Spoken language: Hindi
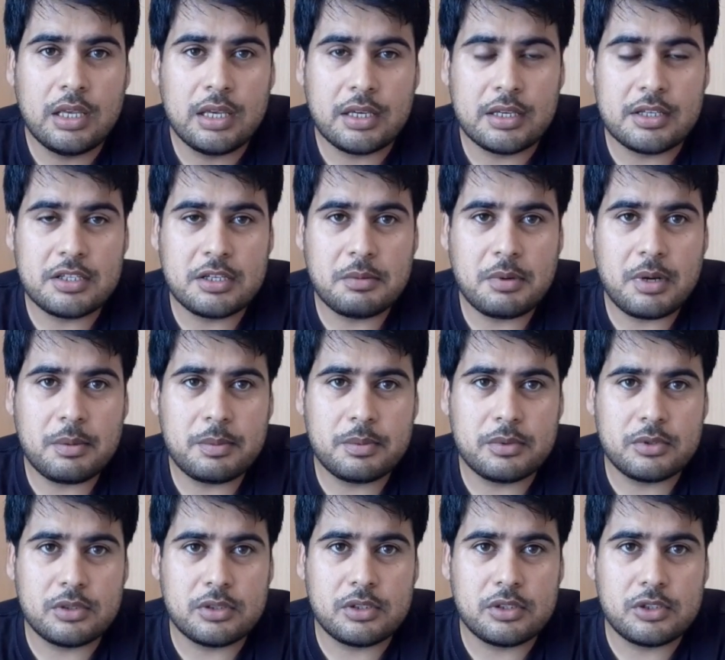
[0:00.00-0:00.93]
कि जब आप
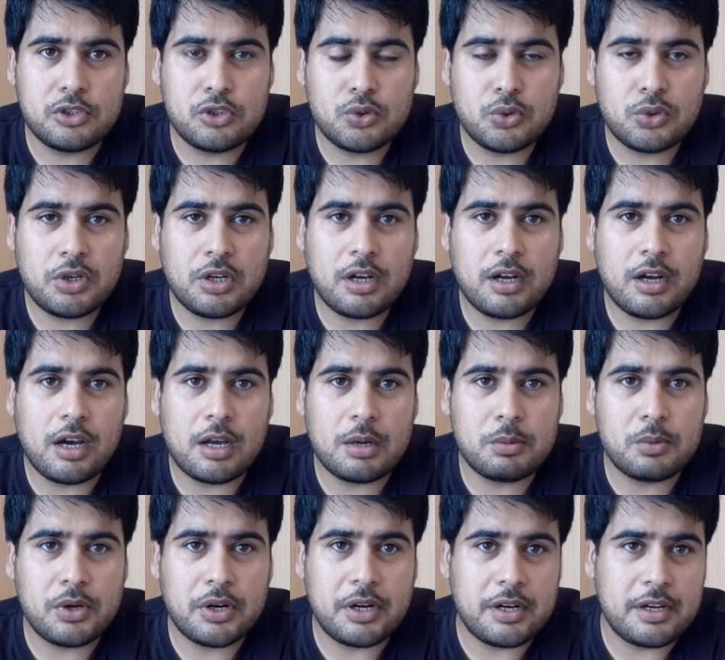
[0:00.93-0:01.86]
छोटा
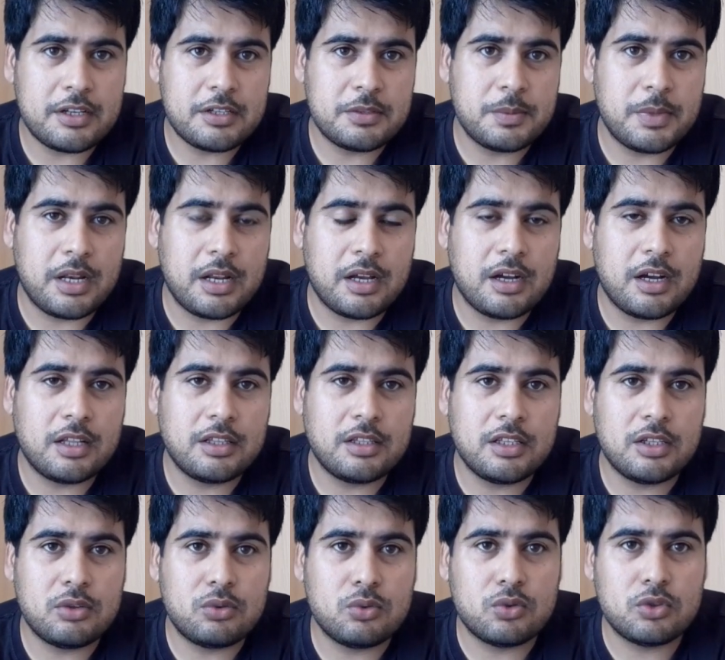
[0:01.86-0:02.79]
कार्बोरेटर इसमें लगाते
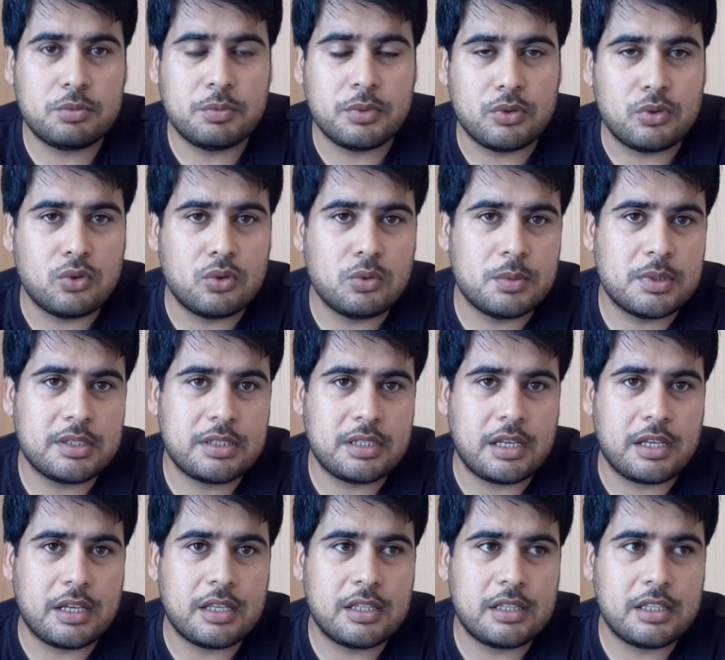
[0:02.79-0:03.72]
हैं तो उसमें दो
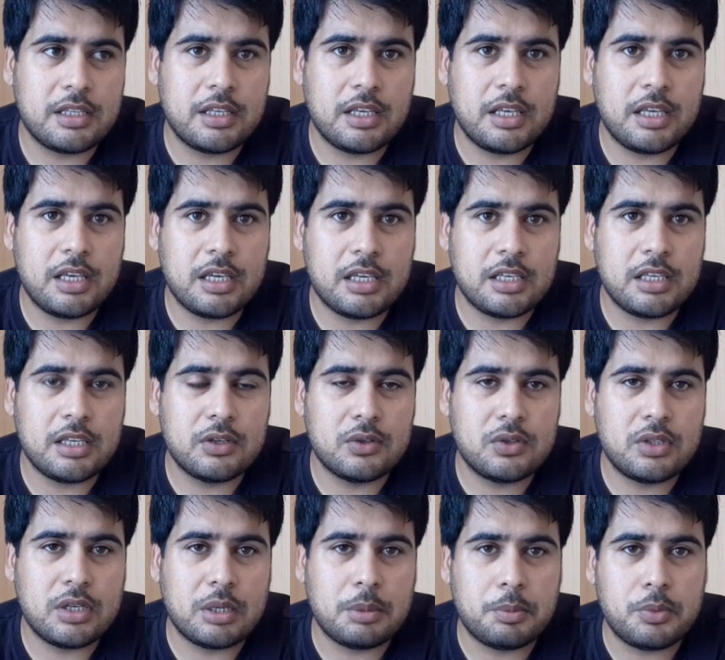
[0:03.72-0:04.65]
मसले आते हैं एक ये
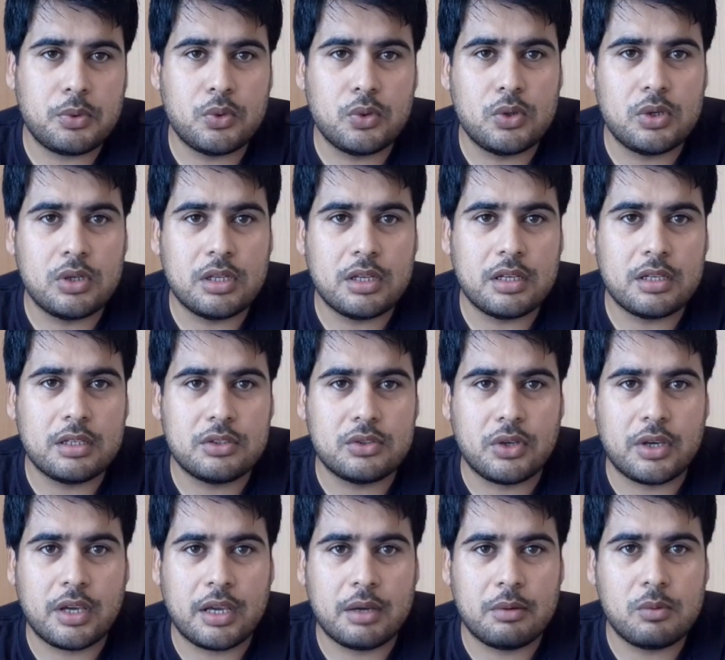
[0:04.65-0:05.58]
होता है कि फ्यूल जो
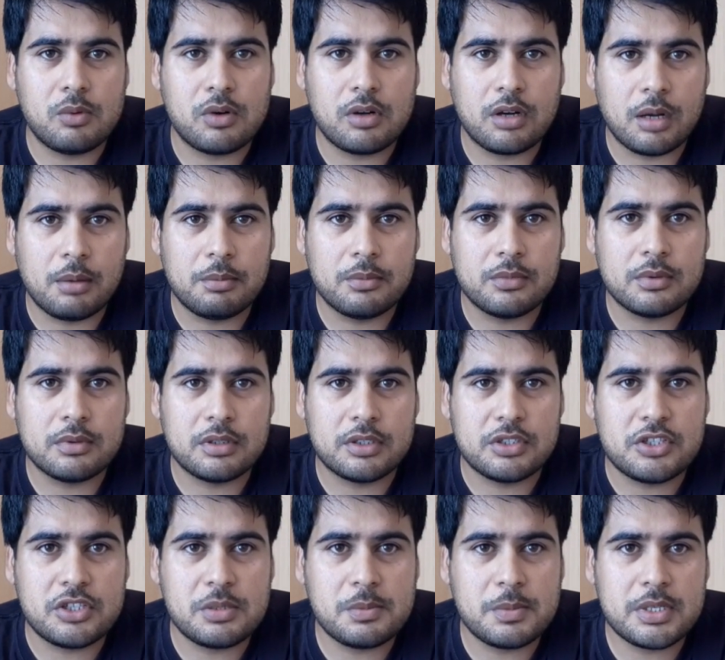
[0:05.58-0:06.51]
है वो कम
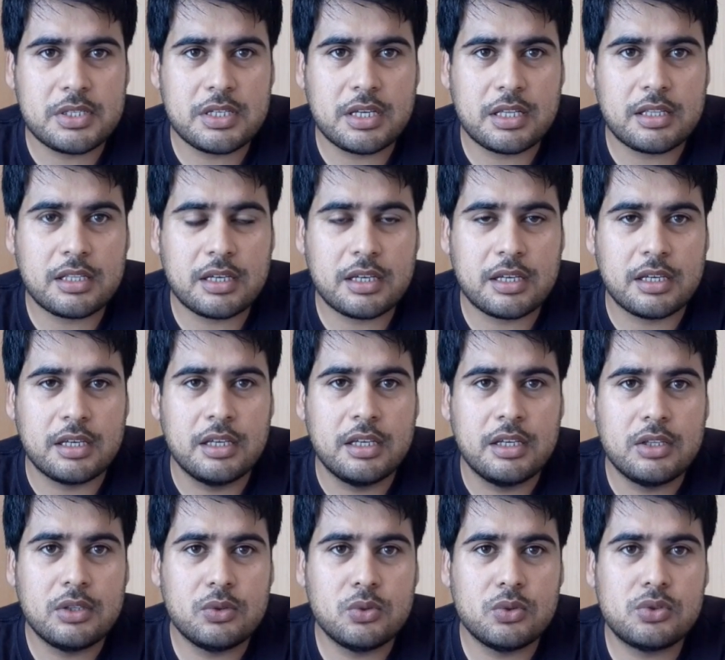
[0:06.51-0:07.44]
इंजन में जाता है
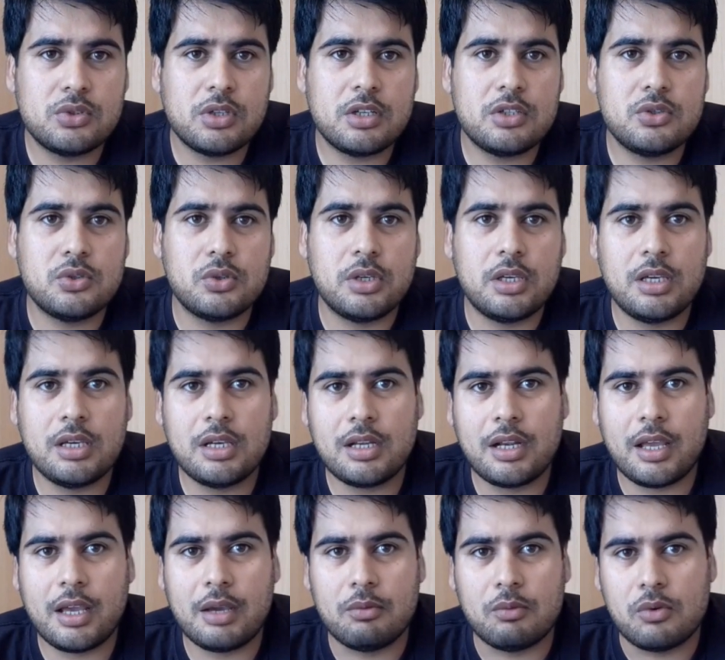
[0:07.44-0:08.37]
दूसरा जो एयर
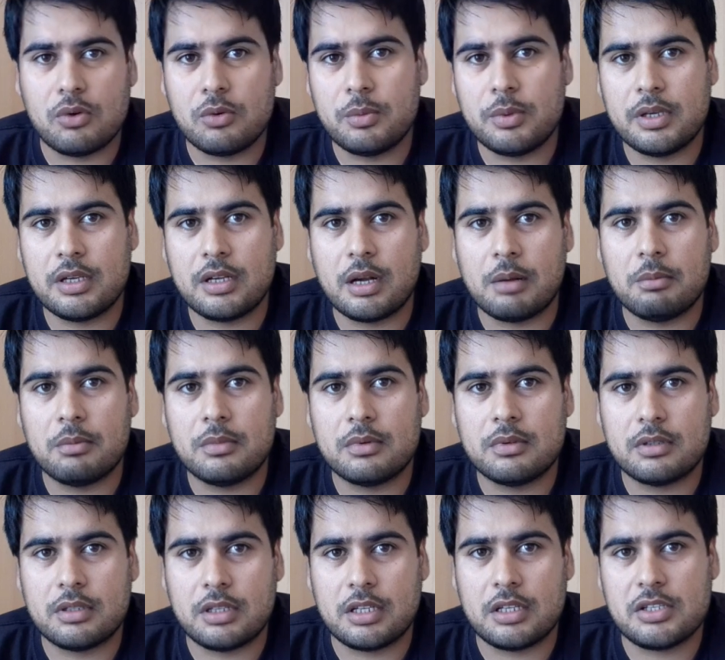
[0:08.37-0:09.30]
है वो भी कम
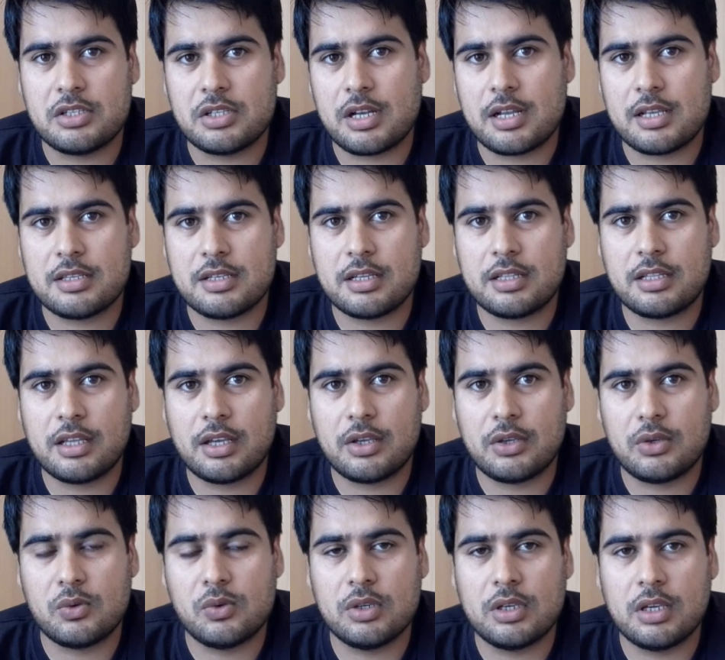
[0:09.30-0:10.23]
यानी चला जाता है
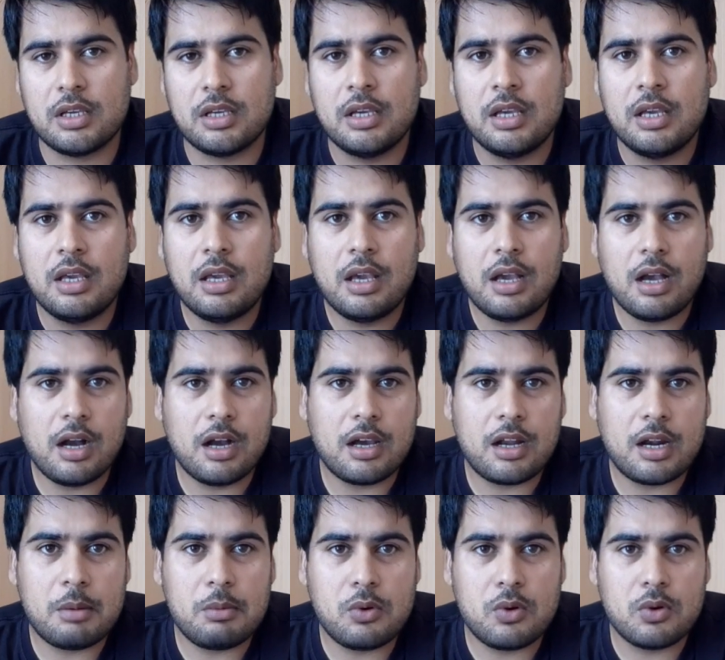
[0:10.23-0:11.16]
क्योंकि
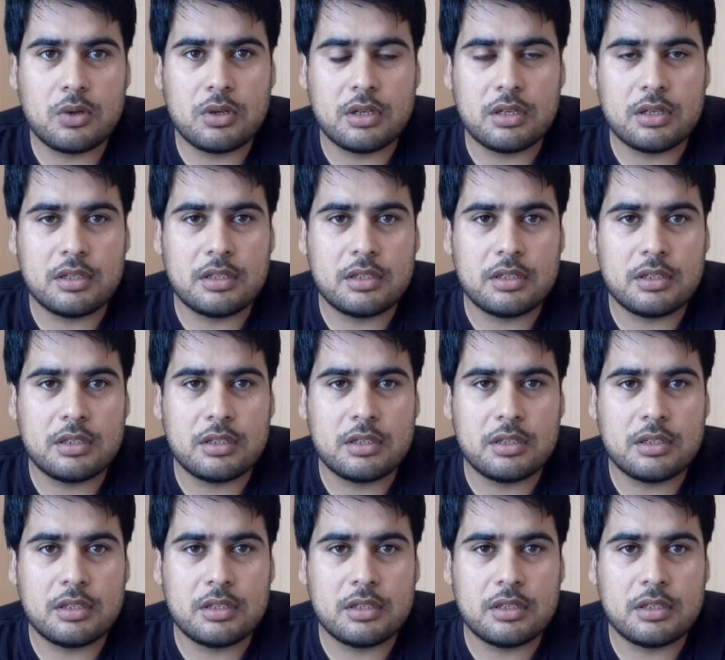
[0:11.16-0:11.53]
अगर आप लोग